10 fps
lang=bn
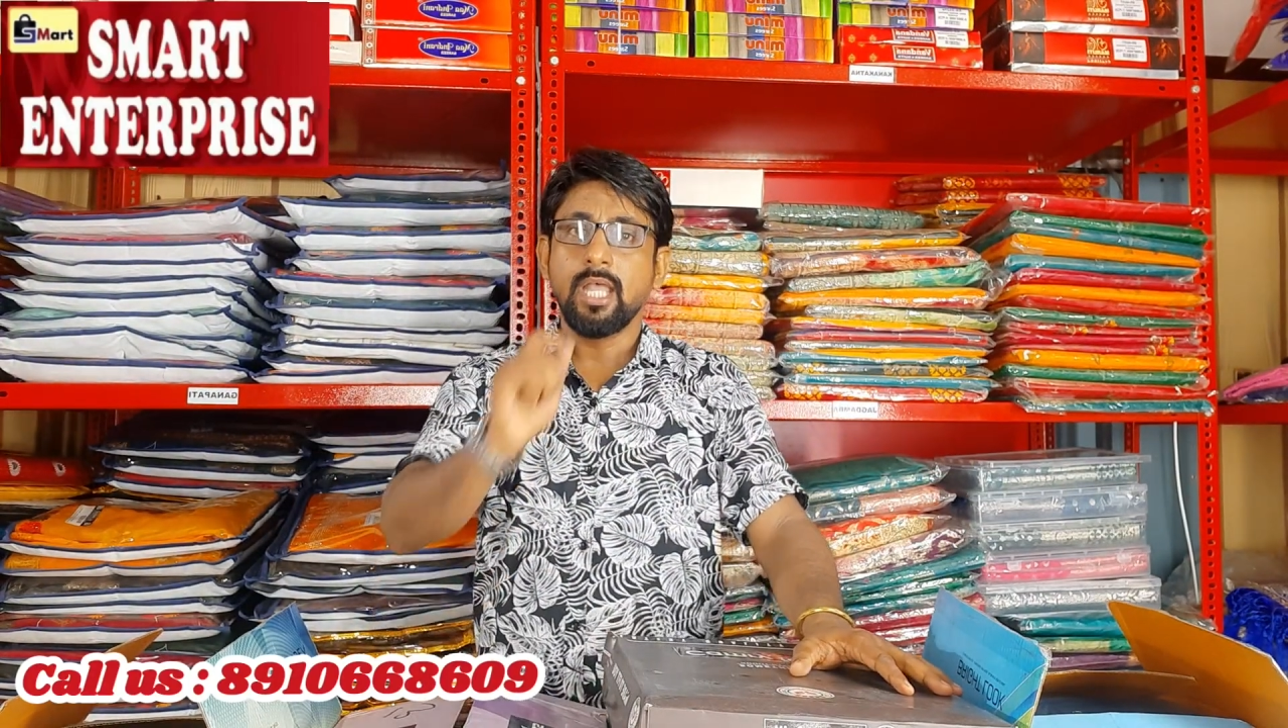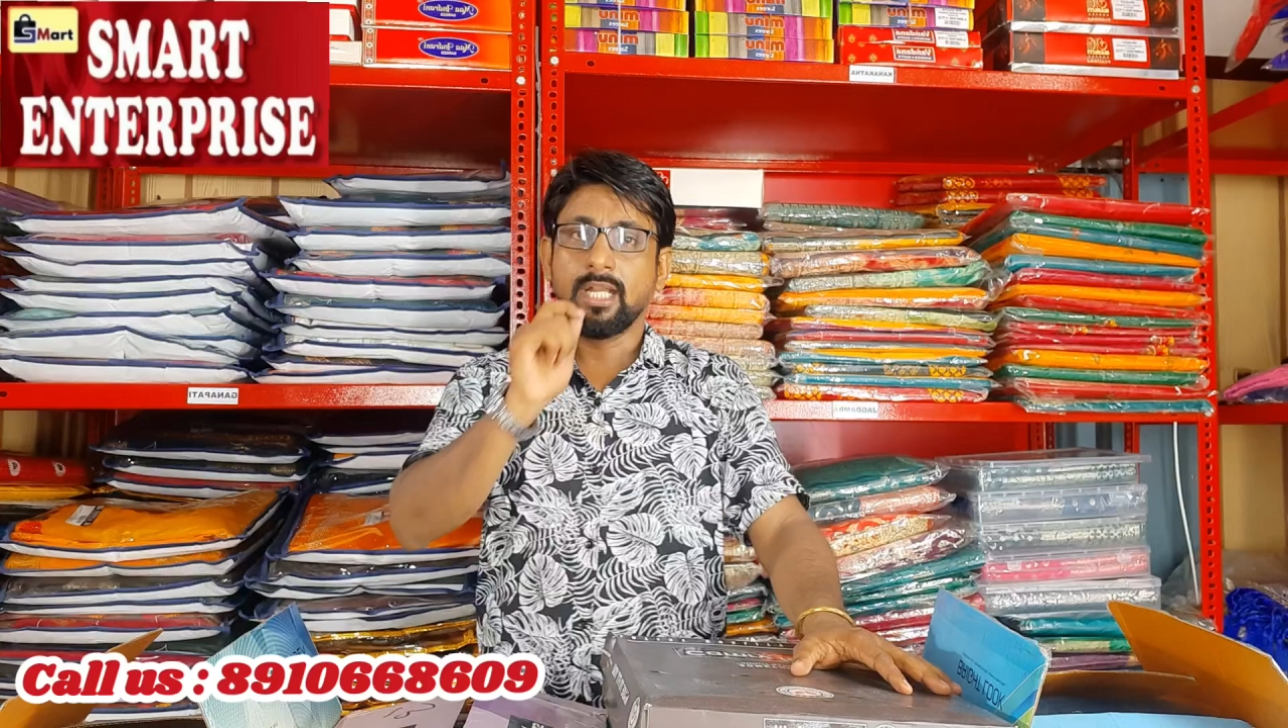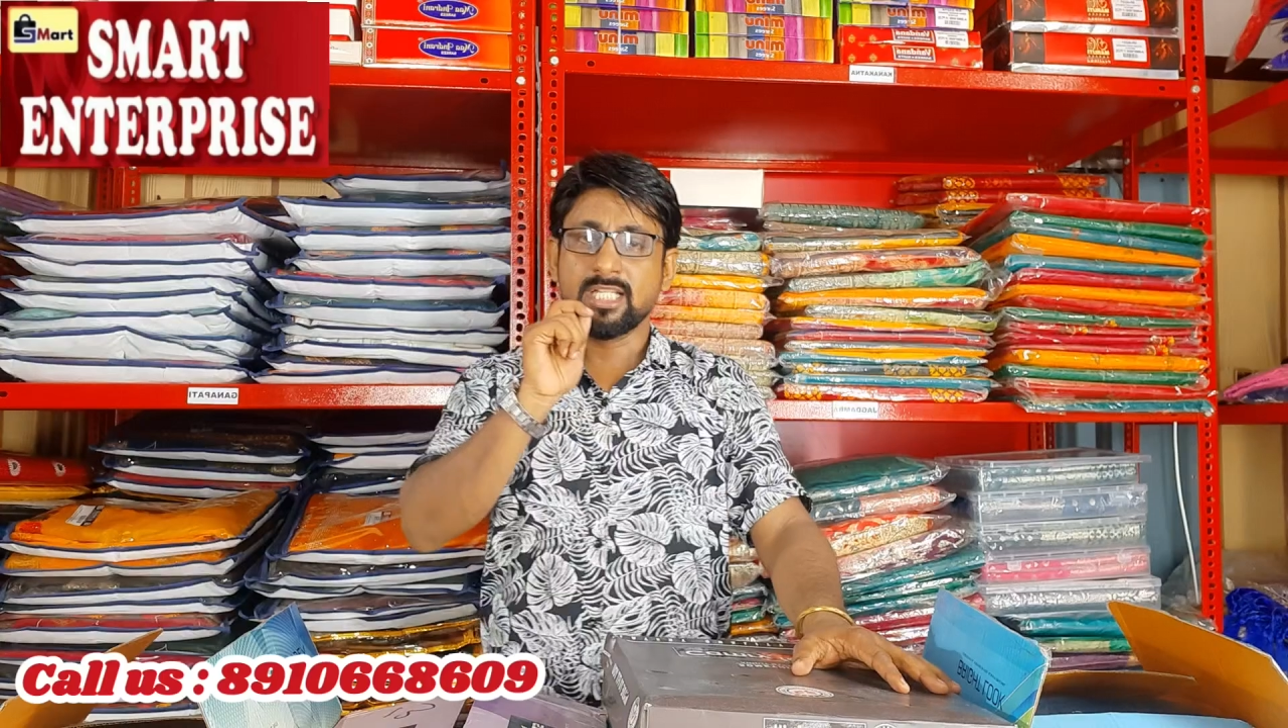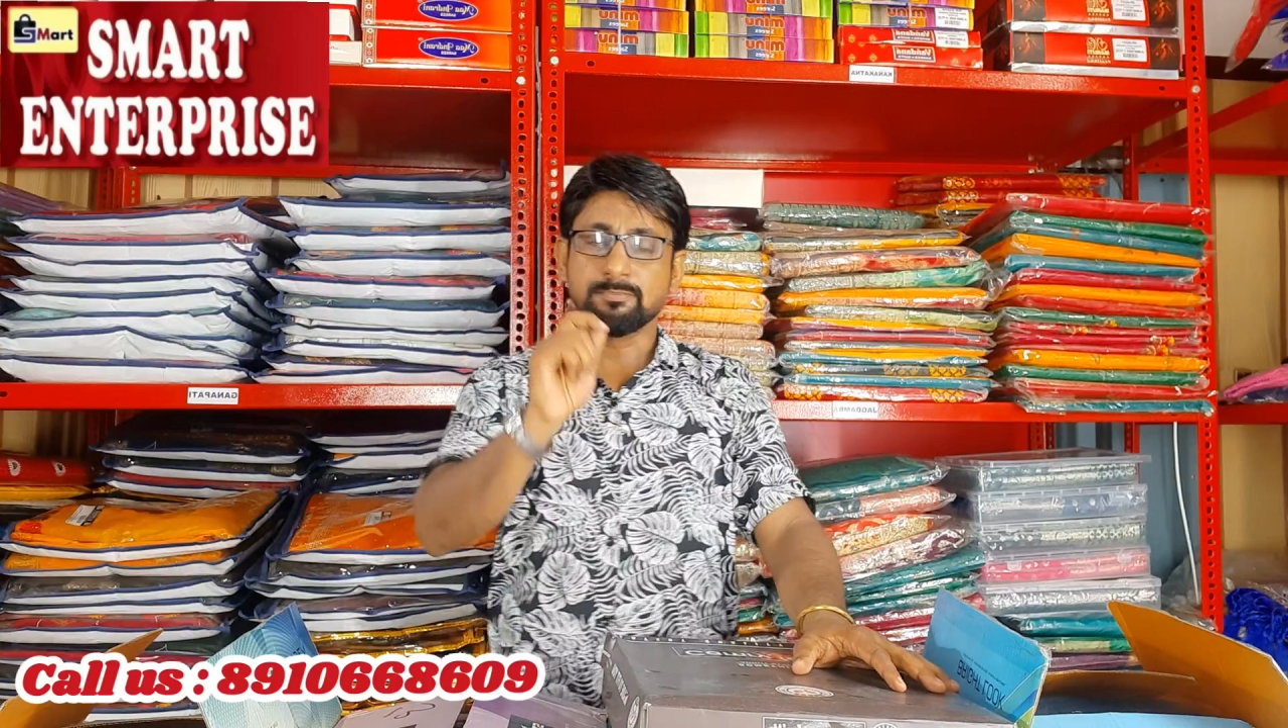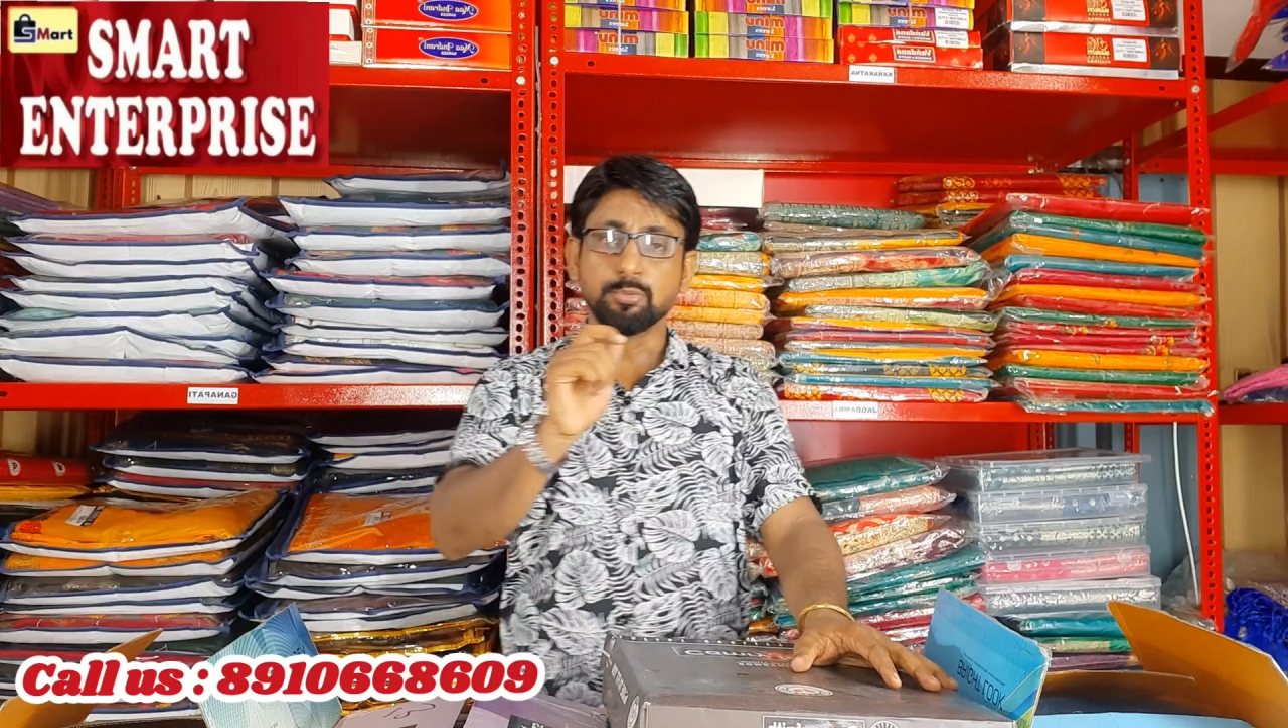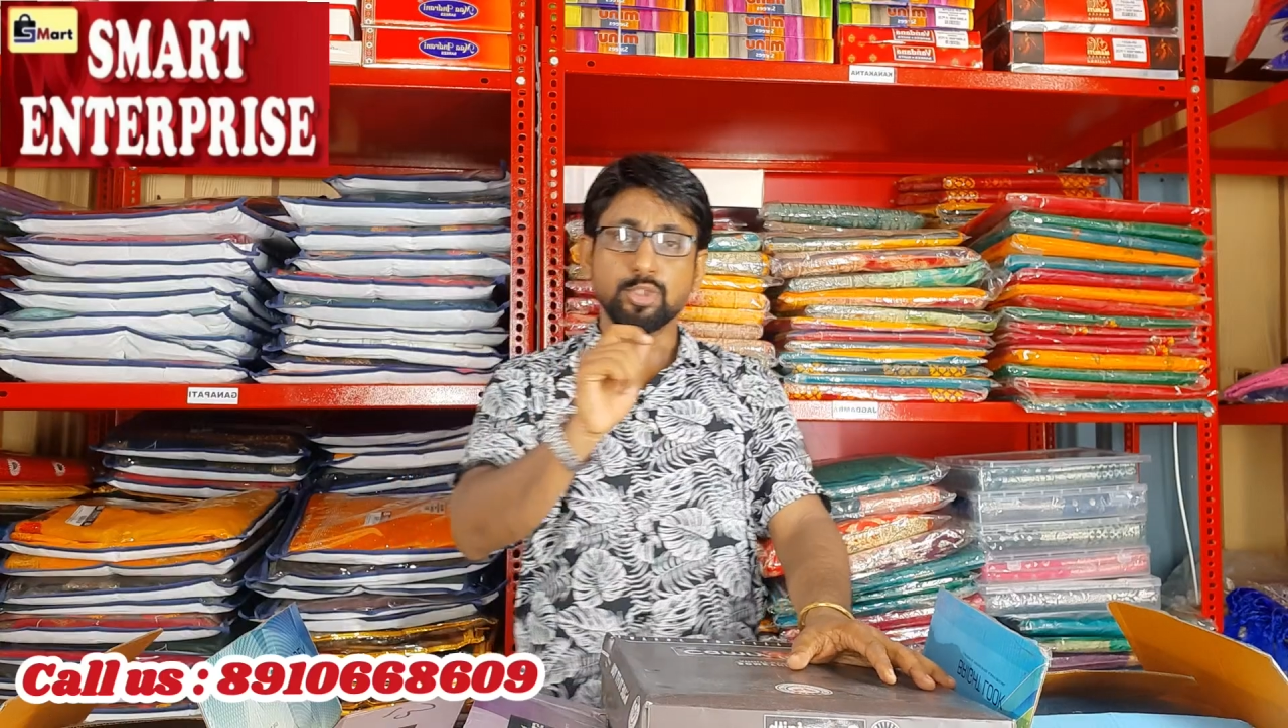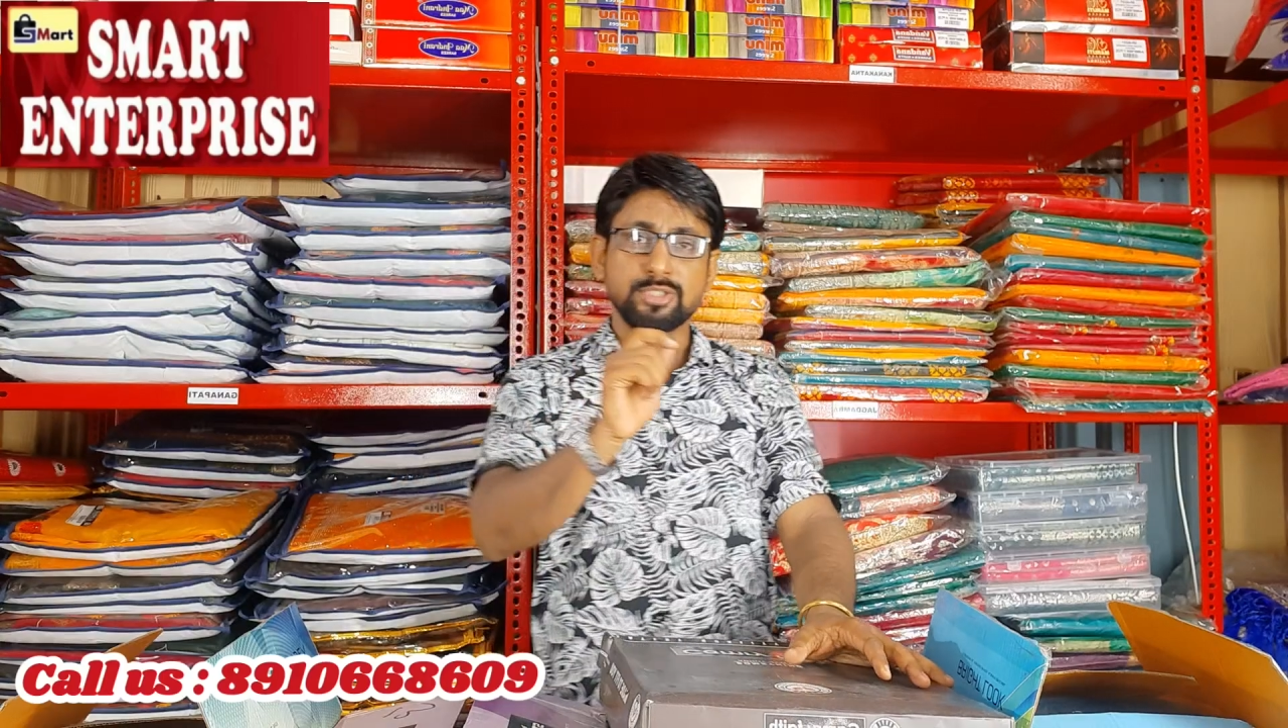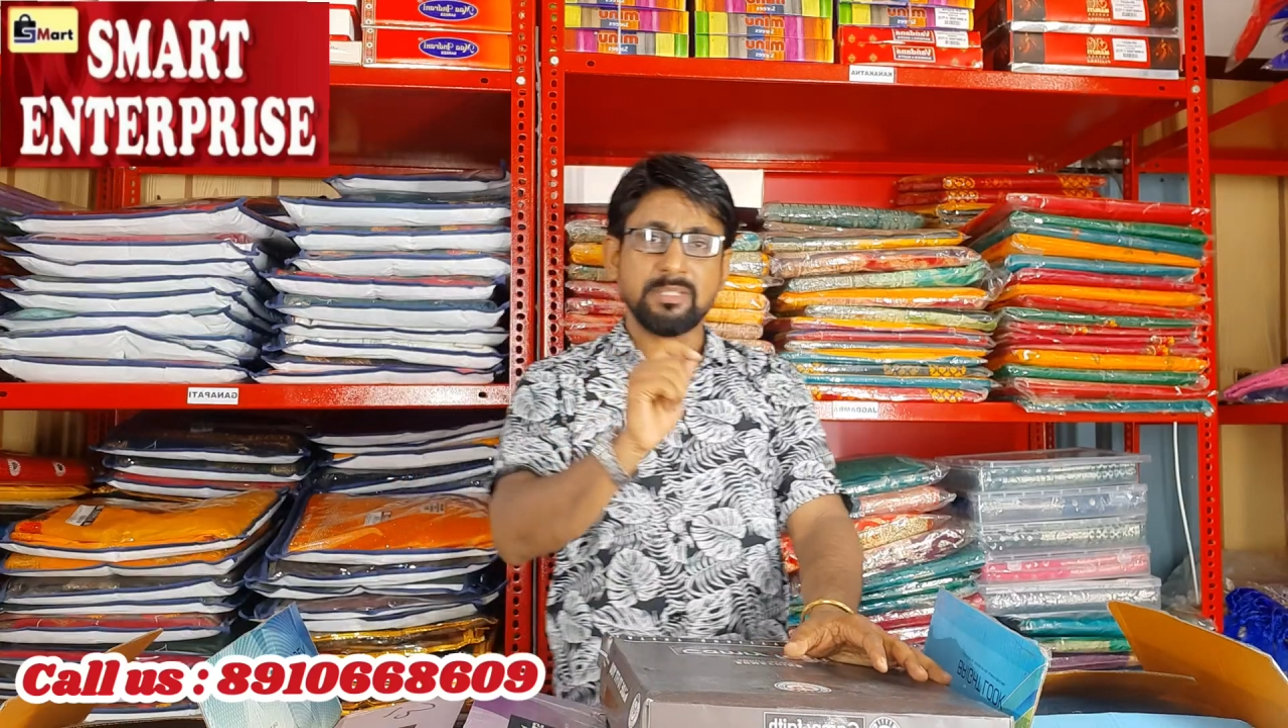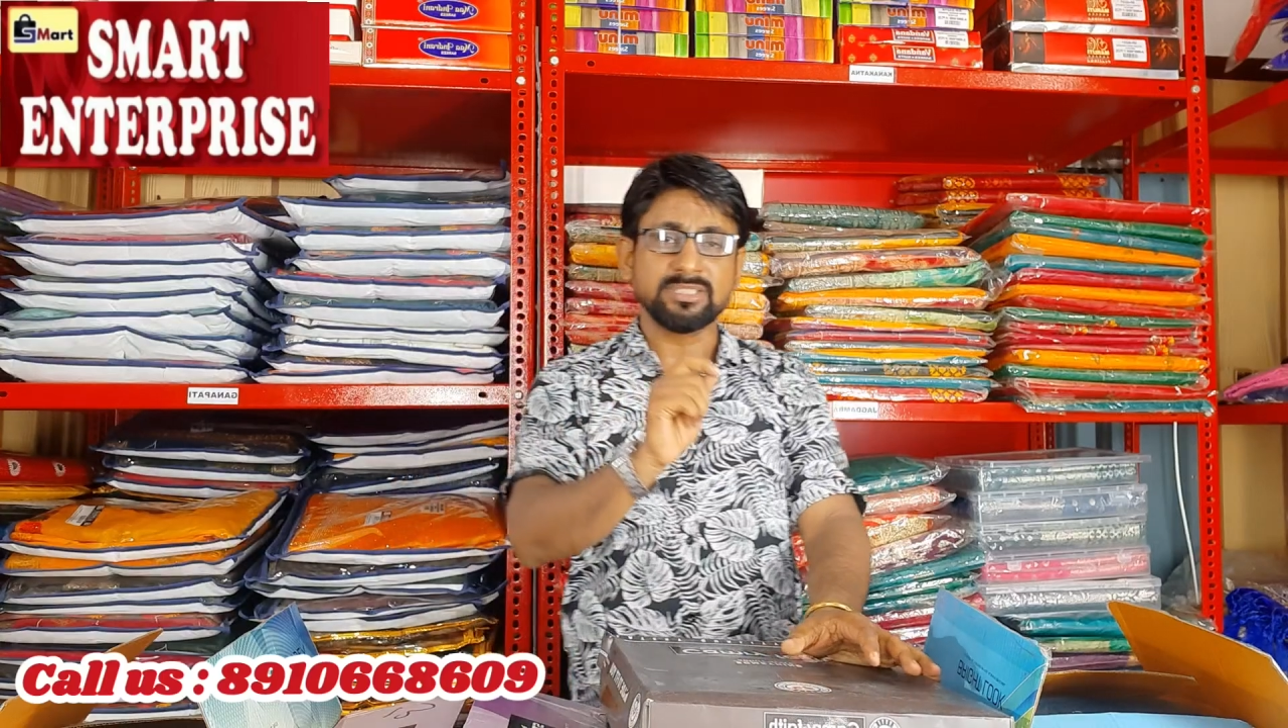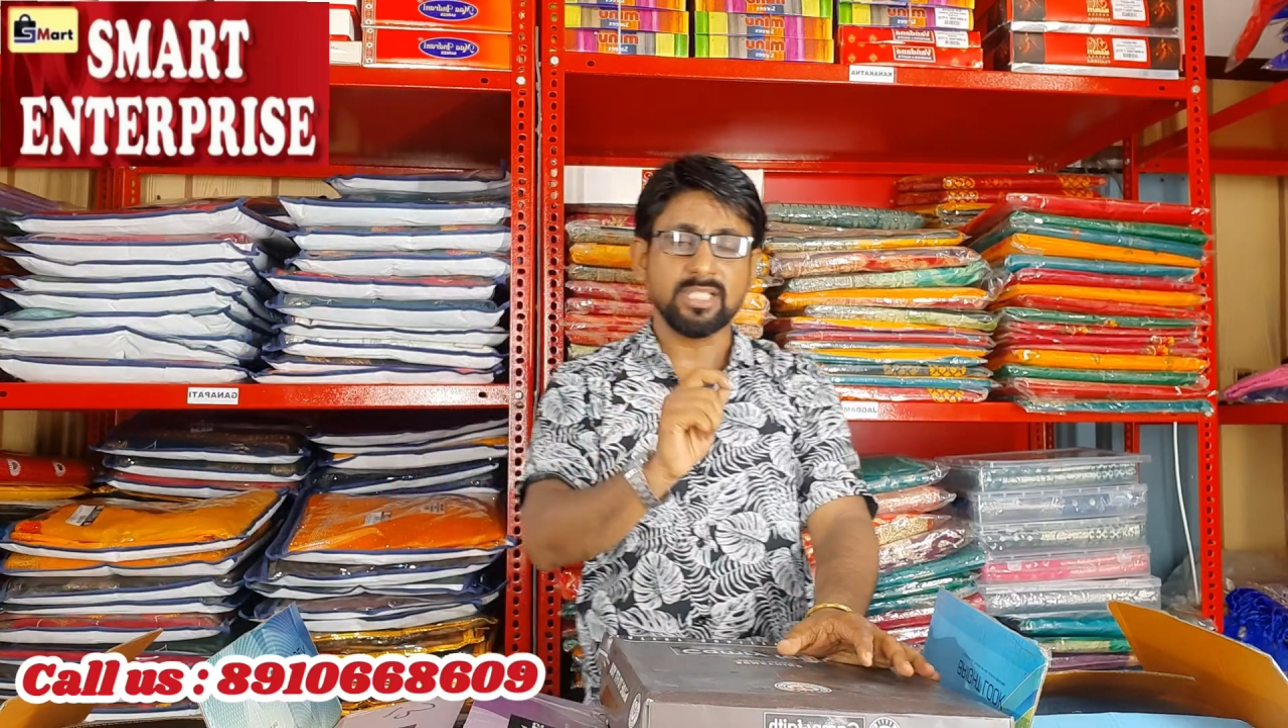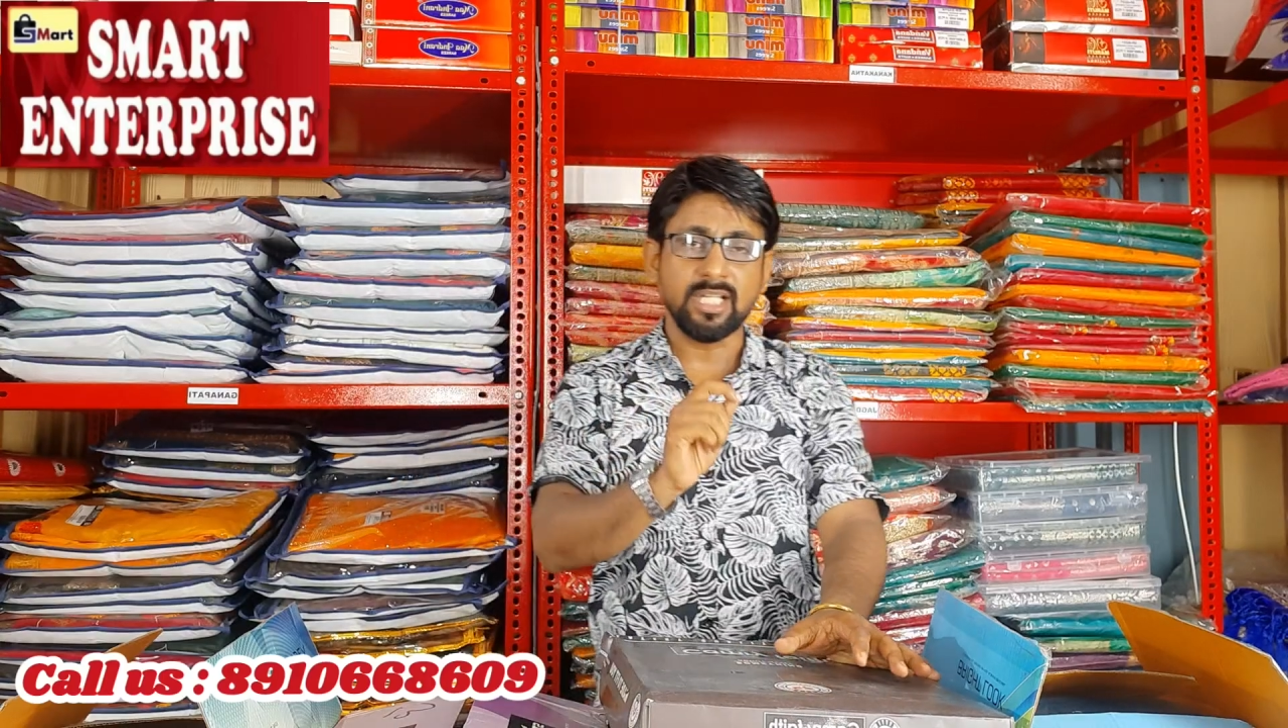এটা পুজো স্পেশাল